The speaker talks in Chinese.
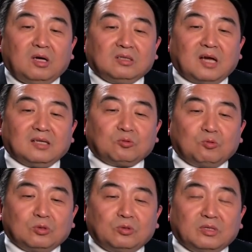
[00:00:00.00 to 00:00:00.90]
他的
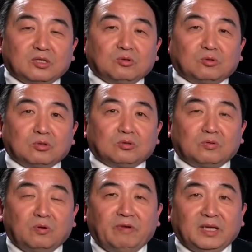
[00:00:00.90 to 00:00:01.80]
过去的所作
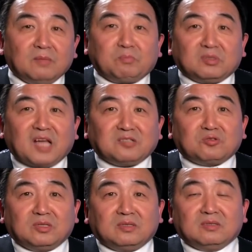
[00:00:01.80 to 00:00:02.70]
所为的不单纯，